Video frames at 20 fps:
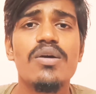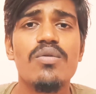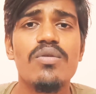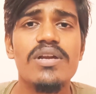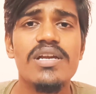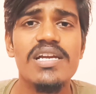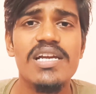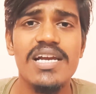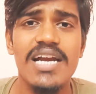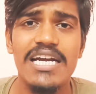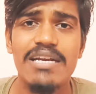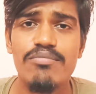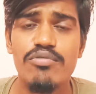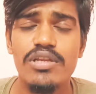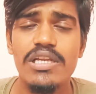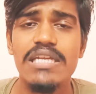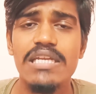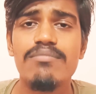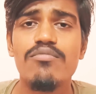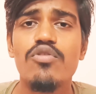क्योंकि
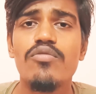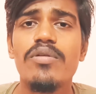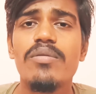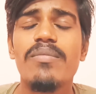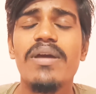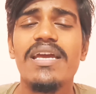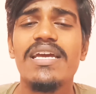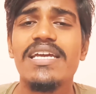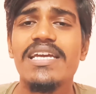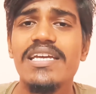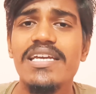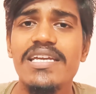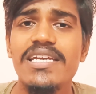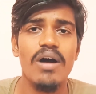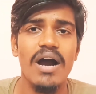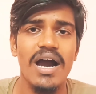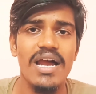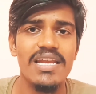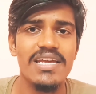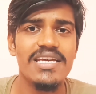कठपुतली मूवी में
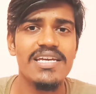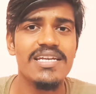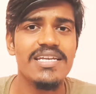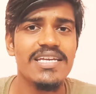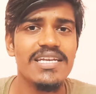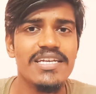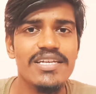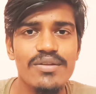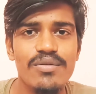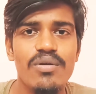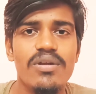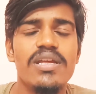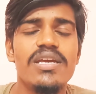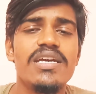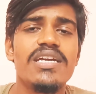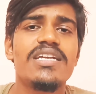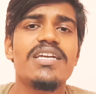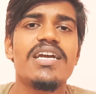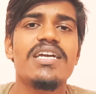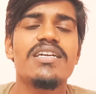हल्की सी स्टोरी
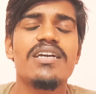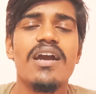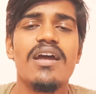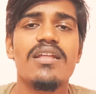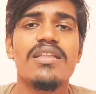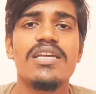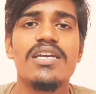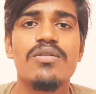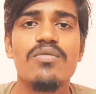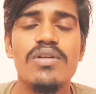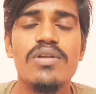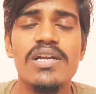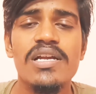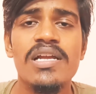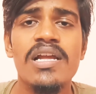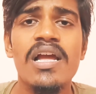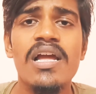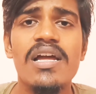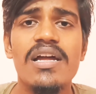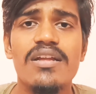ही चेंज कर दी
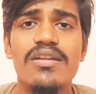क्योंकि